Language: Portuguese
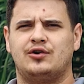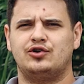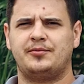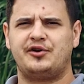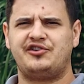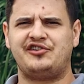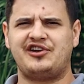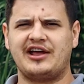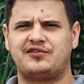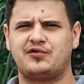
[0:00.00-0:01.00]
O número de
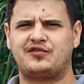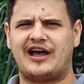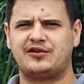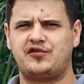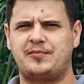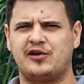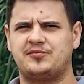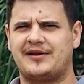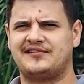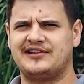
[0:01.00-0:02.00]
cheques usados
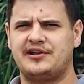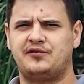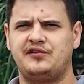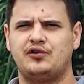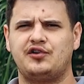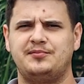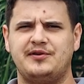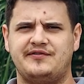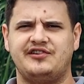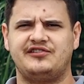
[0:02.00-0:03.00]
pelos brasileiros em
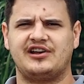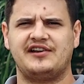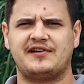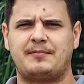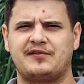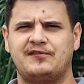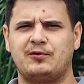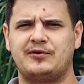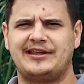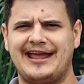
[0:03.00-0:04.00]
2023
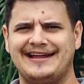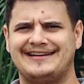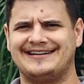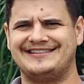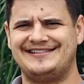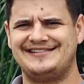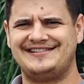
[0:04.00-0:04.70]
apresentou queda de